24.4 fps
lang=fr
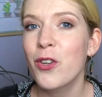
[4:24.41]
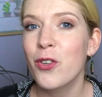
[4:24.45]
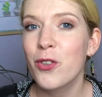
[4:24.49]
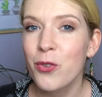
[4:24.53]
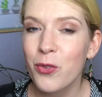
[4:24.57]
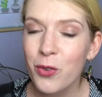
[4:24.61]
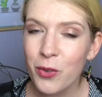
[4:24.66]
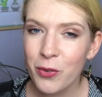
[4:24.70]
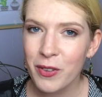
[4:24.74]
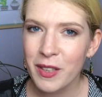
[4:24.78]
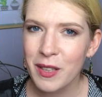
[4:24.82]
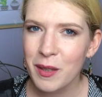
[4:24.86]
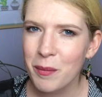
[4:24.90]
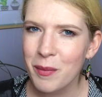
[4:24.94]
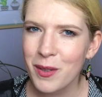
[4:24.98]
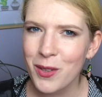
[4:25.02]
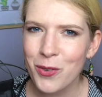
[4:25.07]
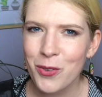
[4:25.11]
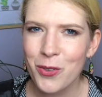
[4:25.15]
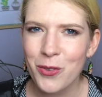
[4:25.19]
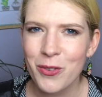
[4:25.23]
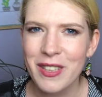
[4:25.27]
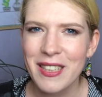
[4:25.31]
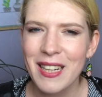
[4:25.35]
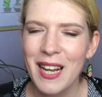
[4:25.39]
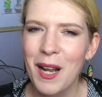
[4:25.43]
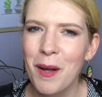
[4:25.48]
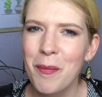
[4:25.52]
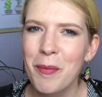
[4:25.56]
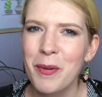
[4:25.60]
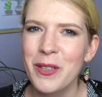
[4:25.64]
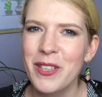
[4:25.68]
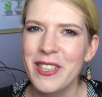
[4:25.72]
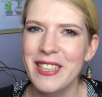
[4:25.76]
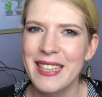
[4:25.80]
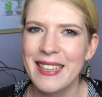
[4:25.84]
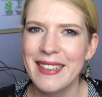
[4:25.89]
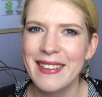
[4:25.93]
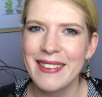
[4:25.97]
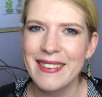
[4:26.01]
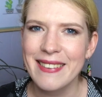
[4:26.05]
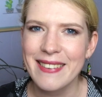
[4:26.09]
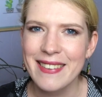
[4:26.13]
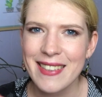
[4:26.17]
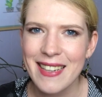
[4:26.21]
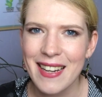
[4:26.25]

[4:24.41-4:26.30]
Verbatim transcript: Je vous fais des bisous, je vous dis à la prochaine.